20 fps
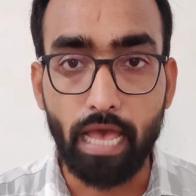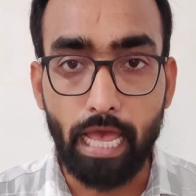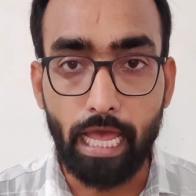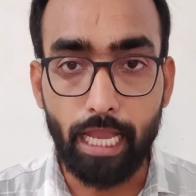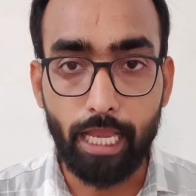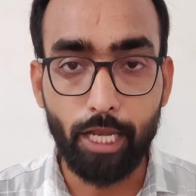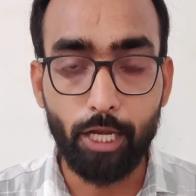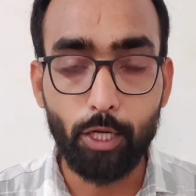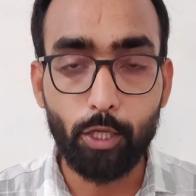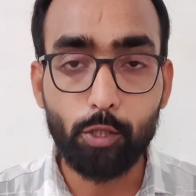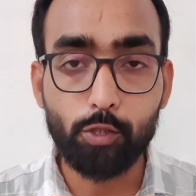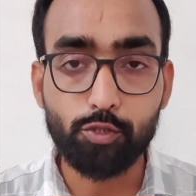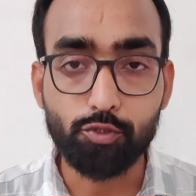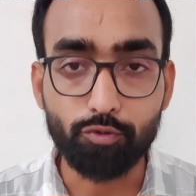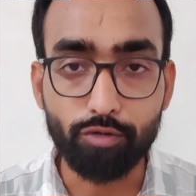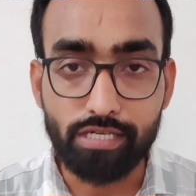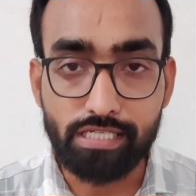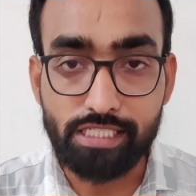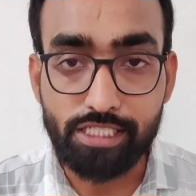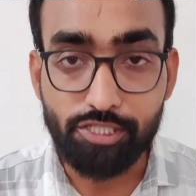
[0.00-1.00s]
हेलो
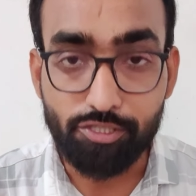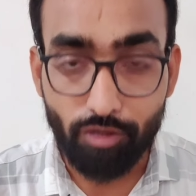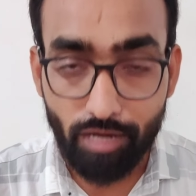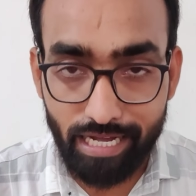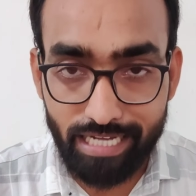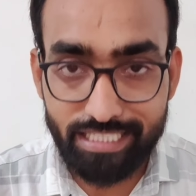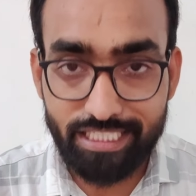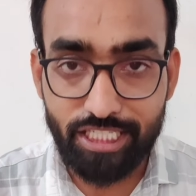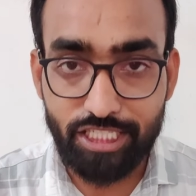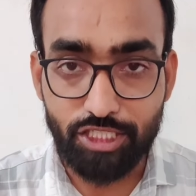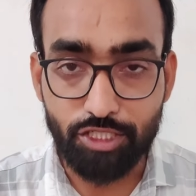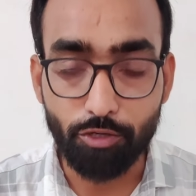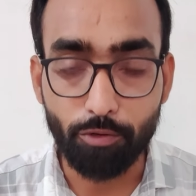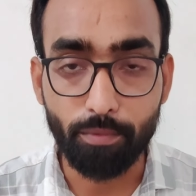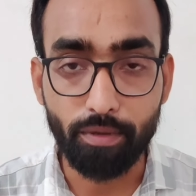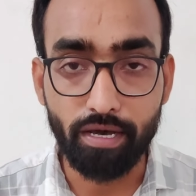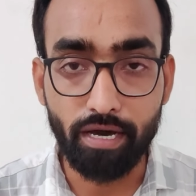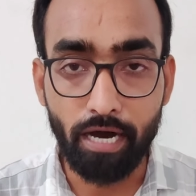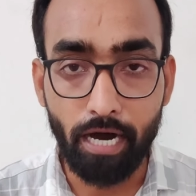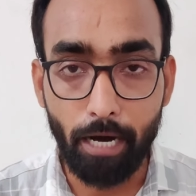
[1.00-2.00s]
स्टूडेंट्स तो आज के स्टडी
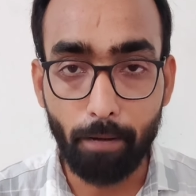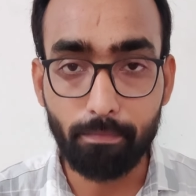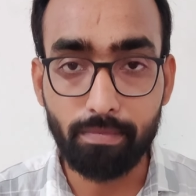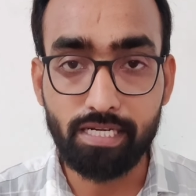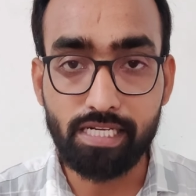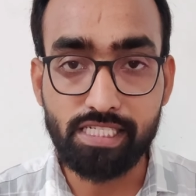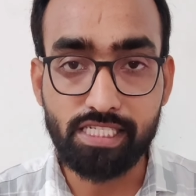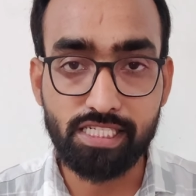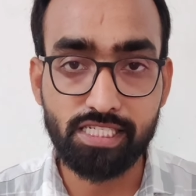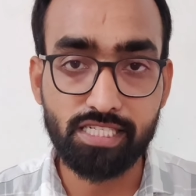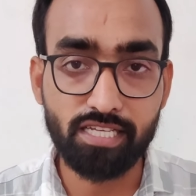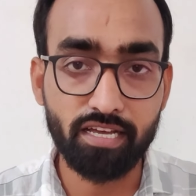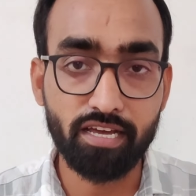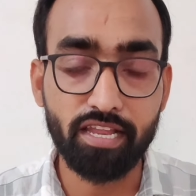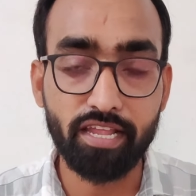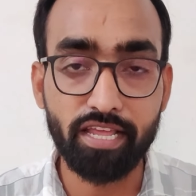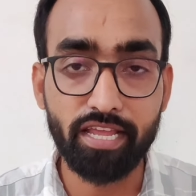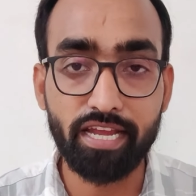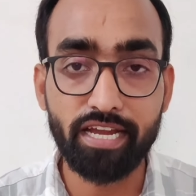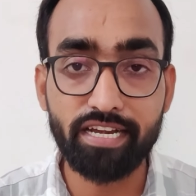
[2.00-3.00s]
में हम डिस्कशन
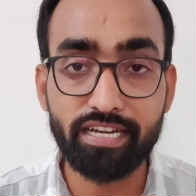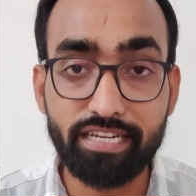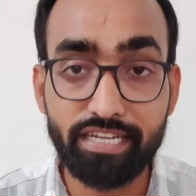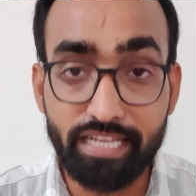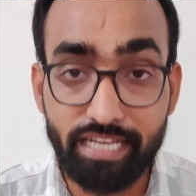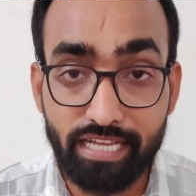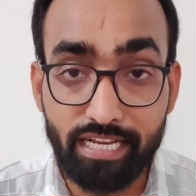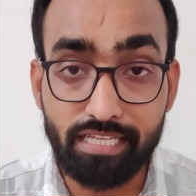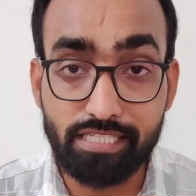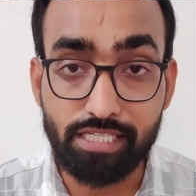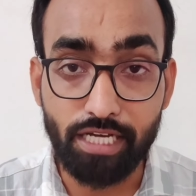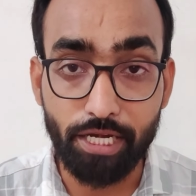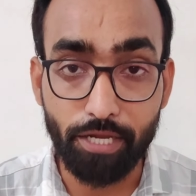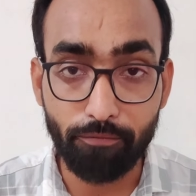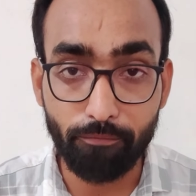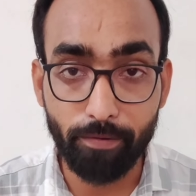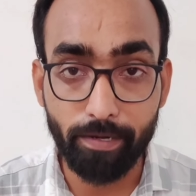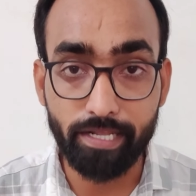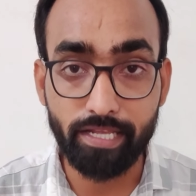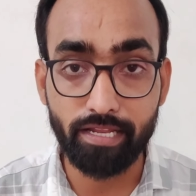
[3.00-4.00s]
करेंगे डिग्री
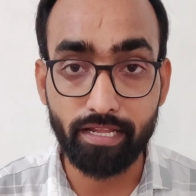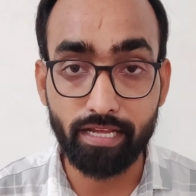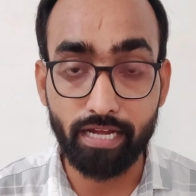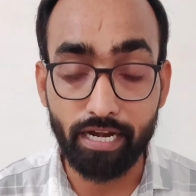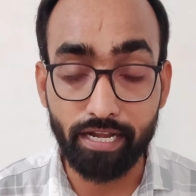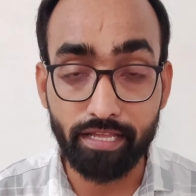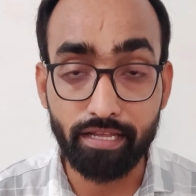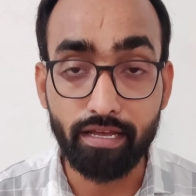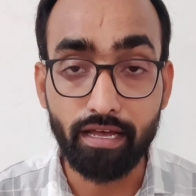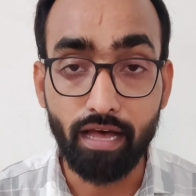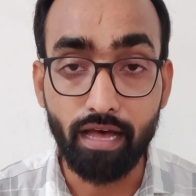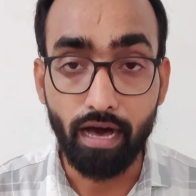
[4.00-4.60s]
सर्टिफिकेट के रिगार्डिंग